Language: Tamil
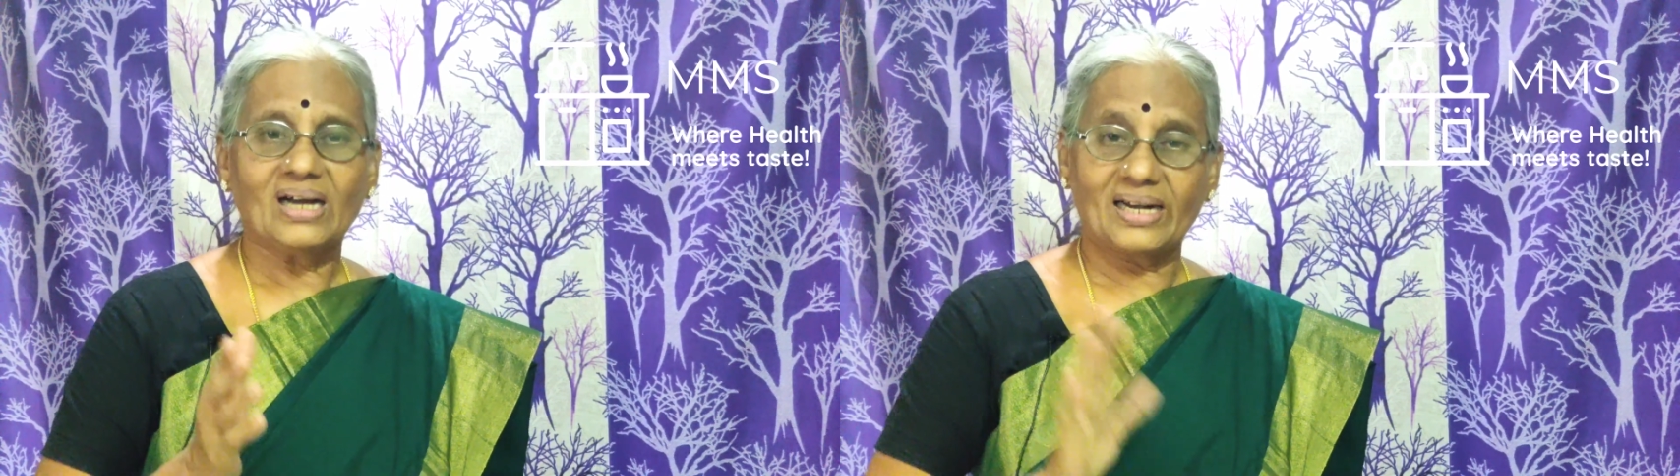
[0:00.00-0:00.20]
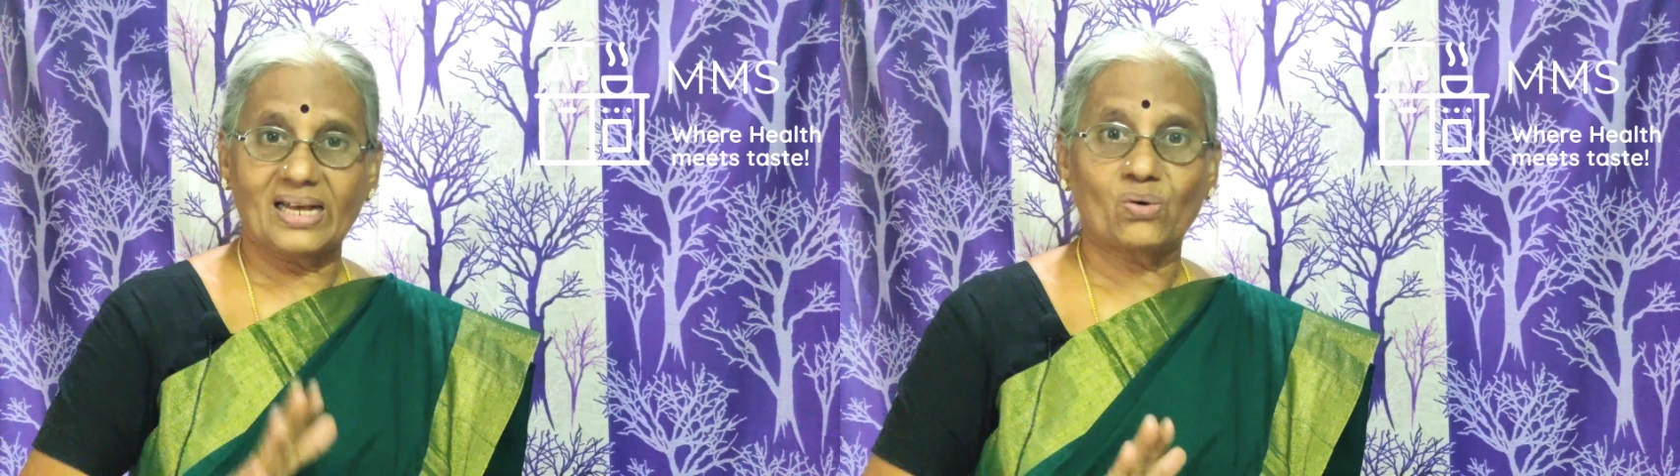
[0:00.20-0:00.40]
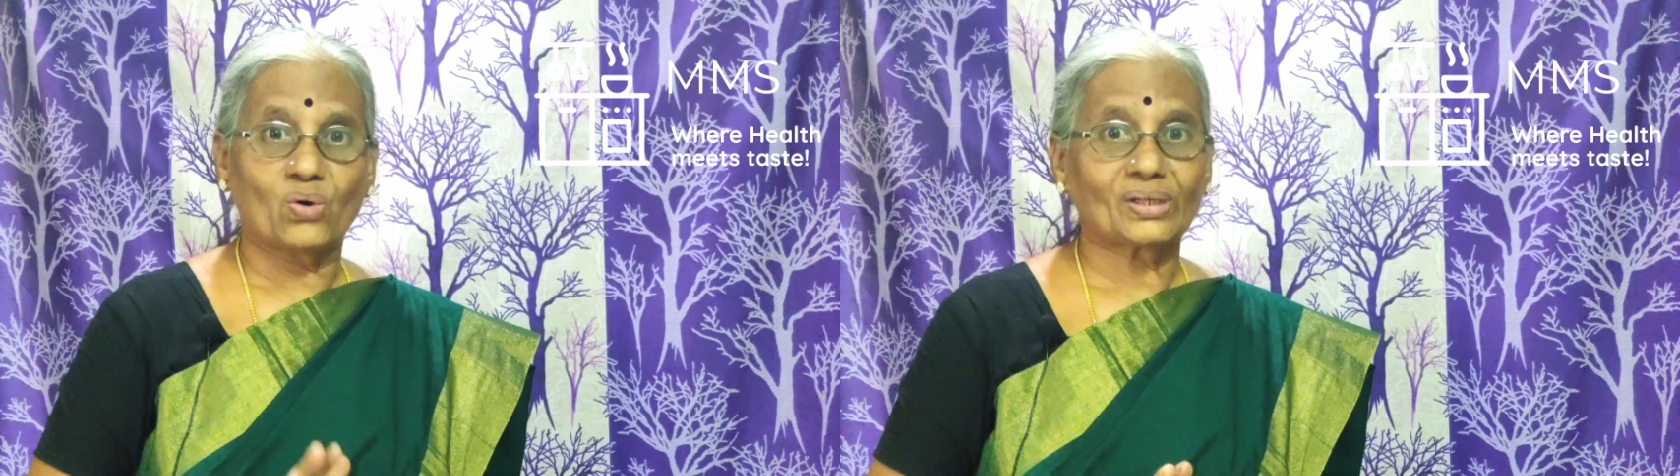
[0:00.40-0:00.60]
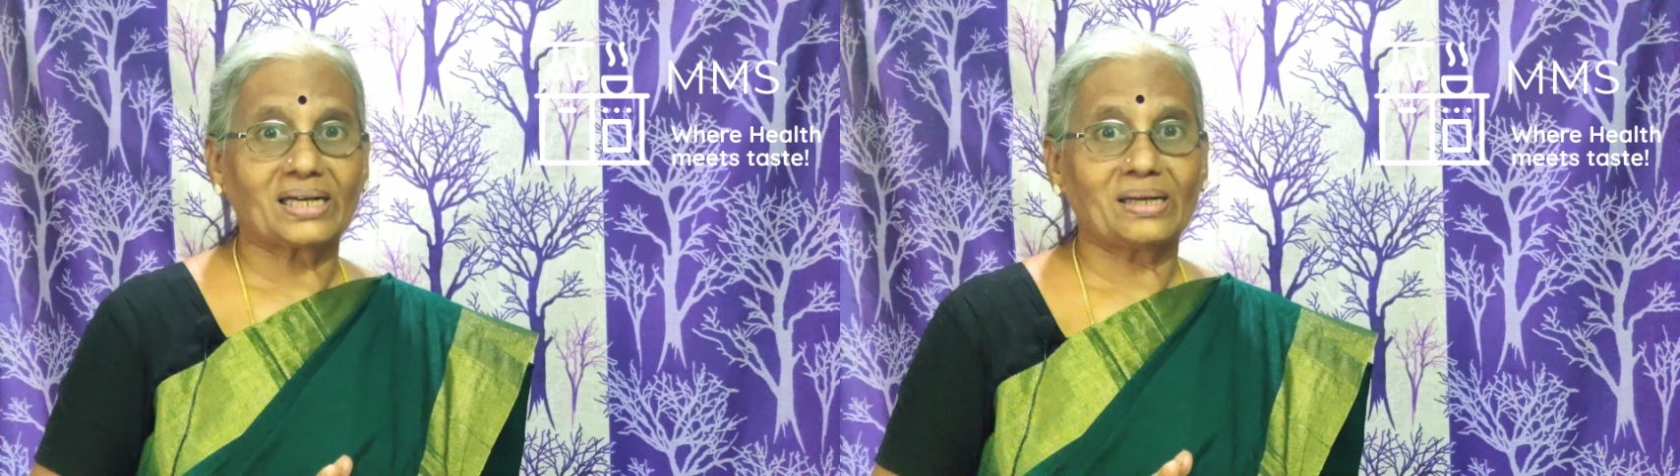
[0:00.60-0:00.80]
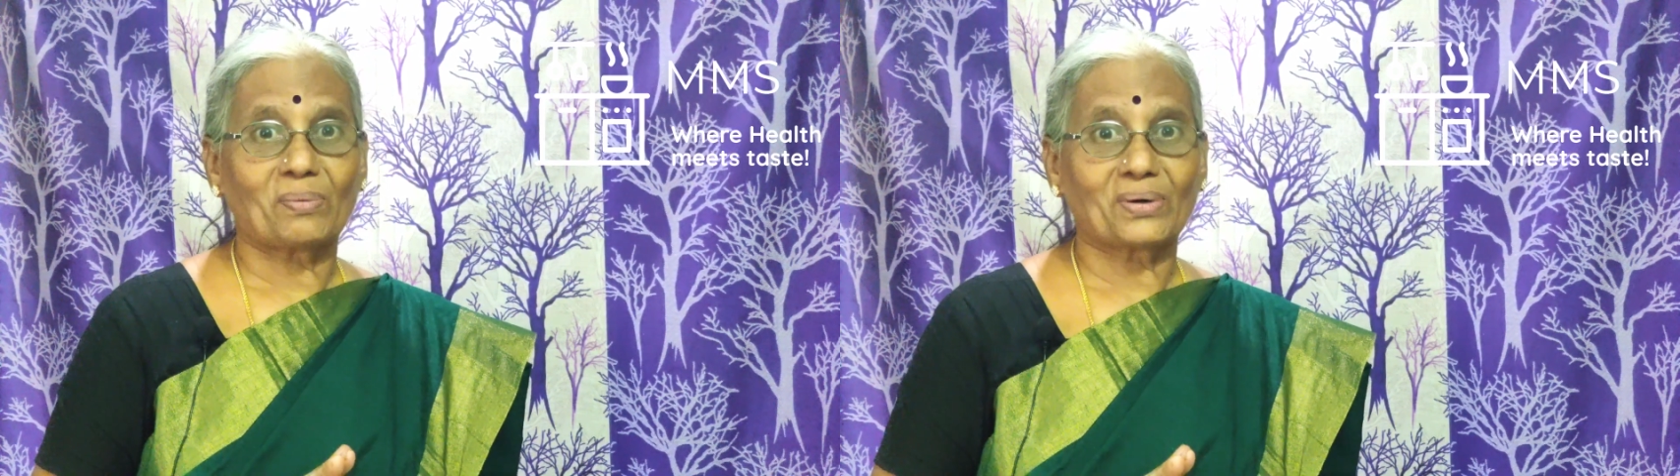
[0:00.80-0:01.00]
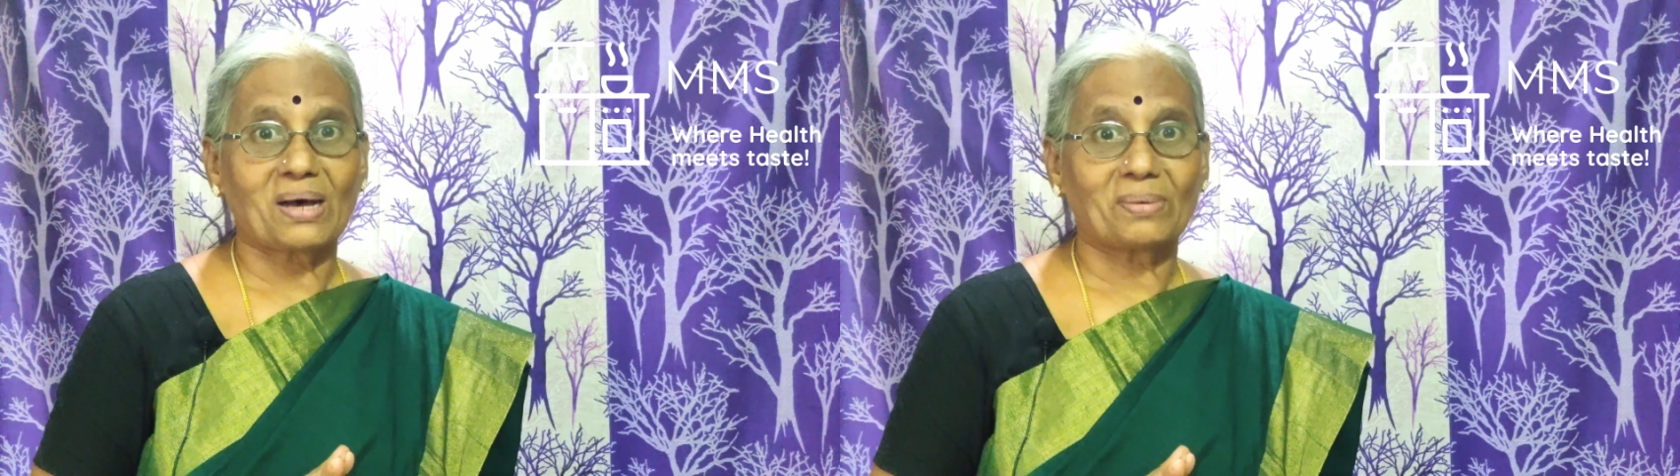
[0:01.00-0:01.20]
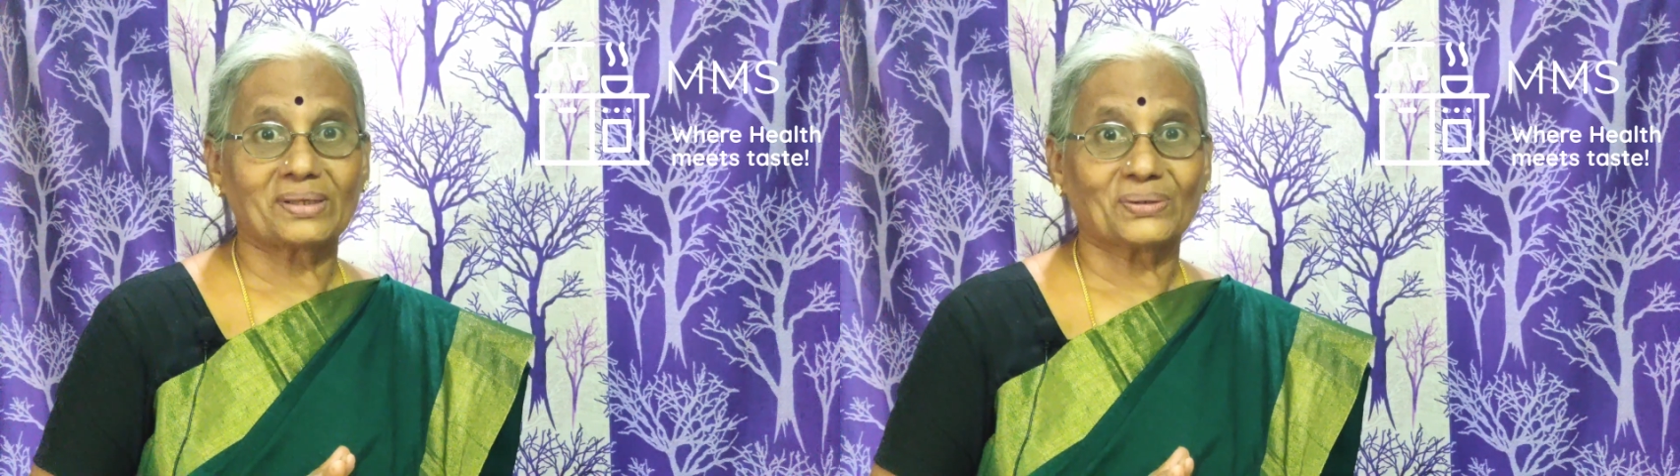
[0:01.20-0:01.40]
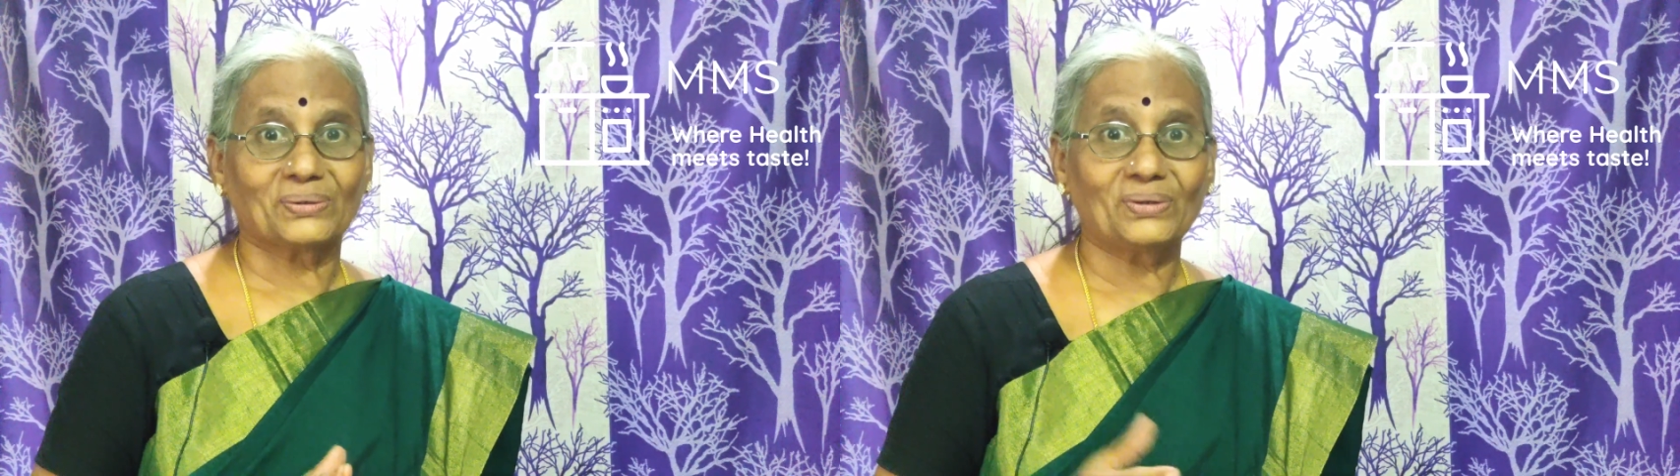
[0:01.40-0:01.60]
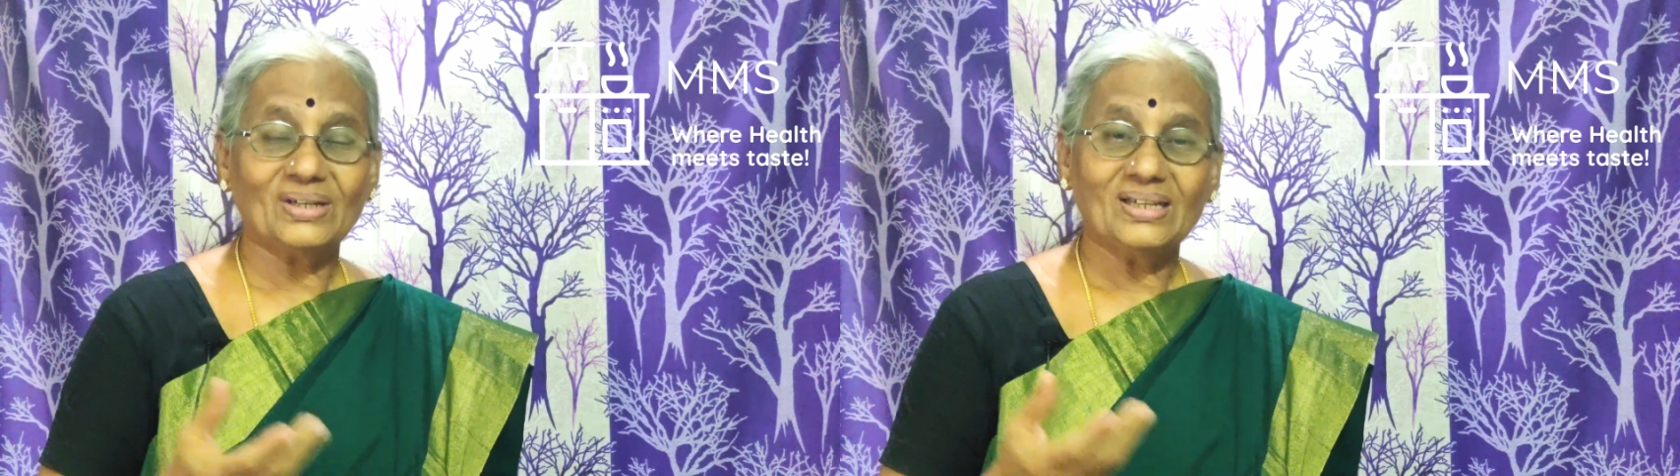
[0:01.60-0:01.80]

ஆனால் ஹோட்டலில் போனால் மட்டும்